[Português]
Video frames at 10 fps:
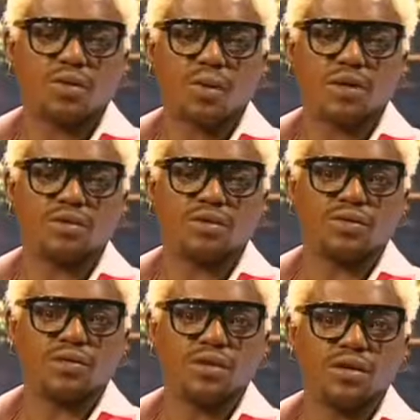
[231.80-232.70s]

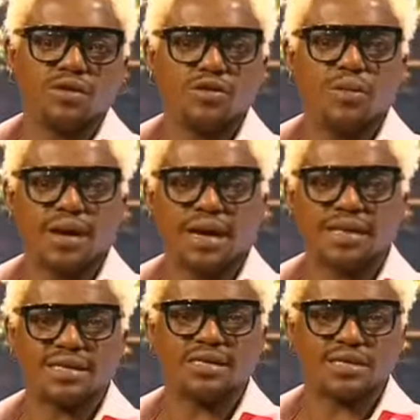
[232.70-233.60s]
quando numa
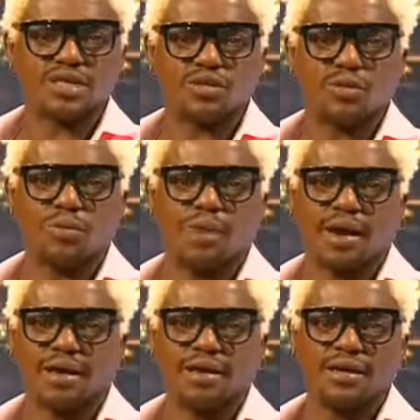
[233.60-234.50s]
casa existe um
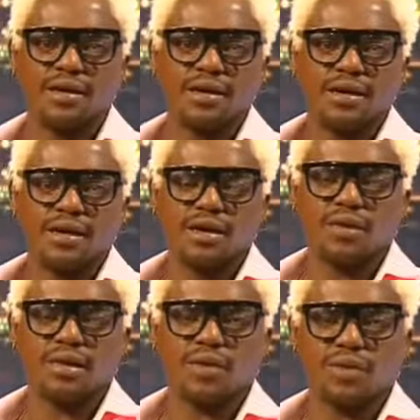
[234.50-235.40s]
pai.
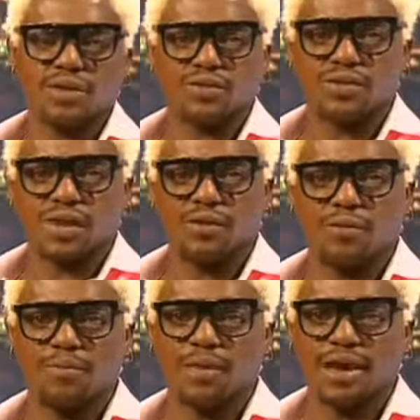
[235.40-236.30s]
Então, quando tem
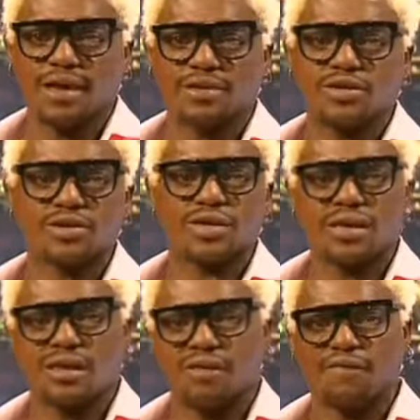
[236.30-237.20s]
um pai, só
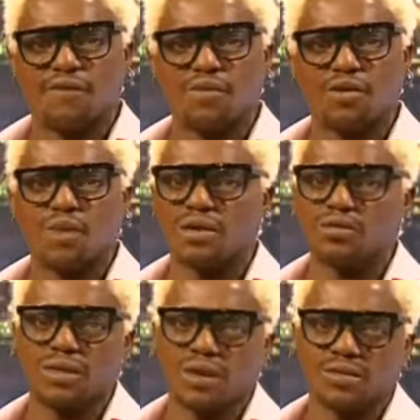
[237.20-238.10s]
sentem fome
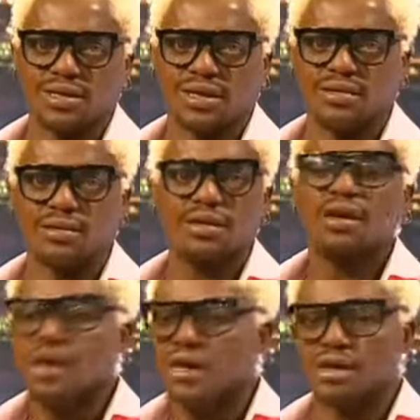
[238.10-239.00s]
quando está ausente.
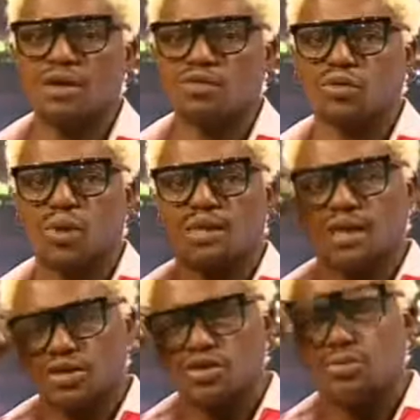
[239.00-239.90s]
Então, estou até